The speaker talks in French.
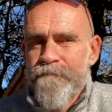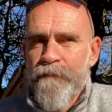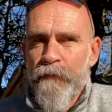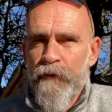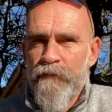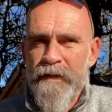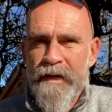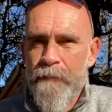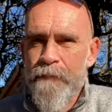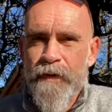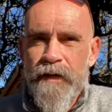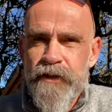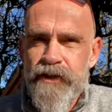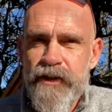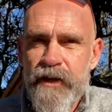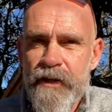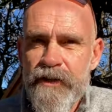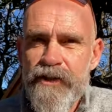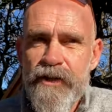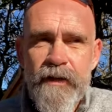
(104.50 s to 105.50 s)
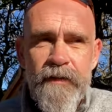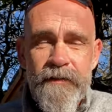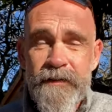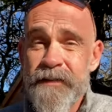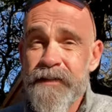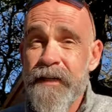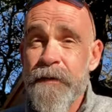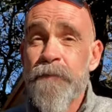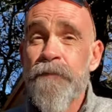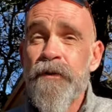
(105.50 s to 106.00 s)
On va appeler un chat un chat,
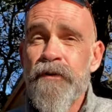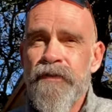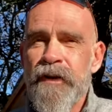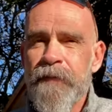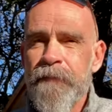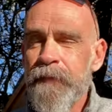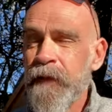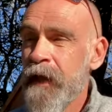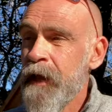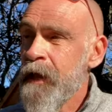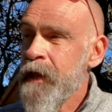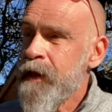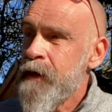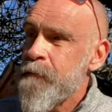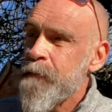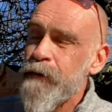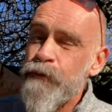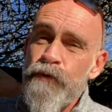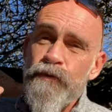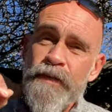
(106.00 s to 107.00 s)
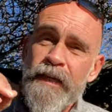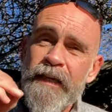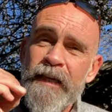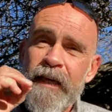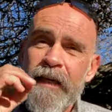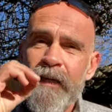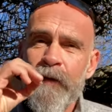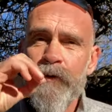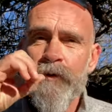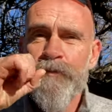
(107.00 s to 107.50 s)
c'est mauvais. Mais tu sais
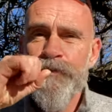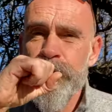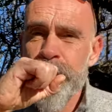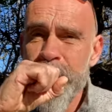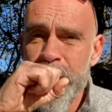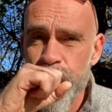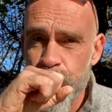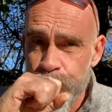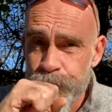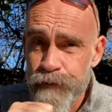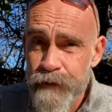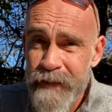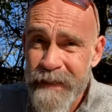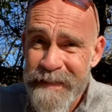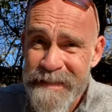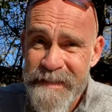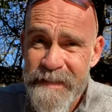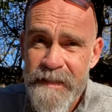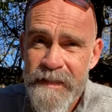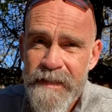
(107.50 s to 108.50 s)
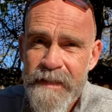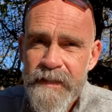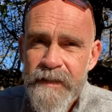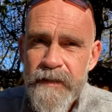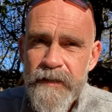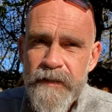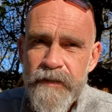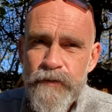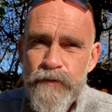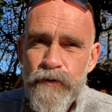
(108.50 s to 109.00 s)
quel est le public le plus critique
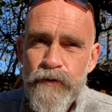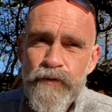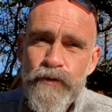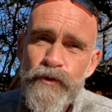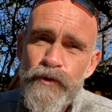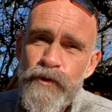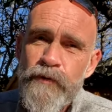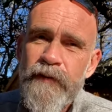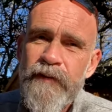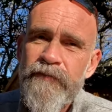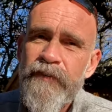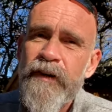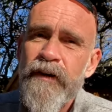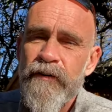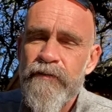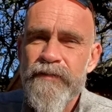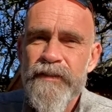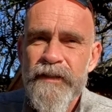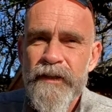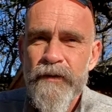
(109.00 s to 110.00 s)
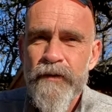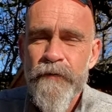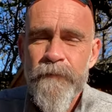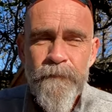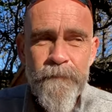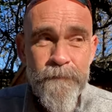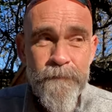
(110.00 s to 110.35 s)
sur ce que tu vas faire en vidéo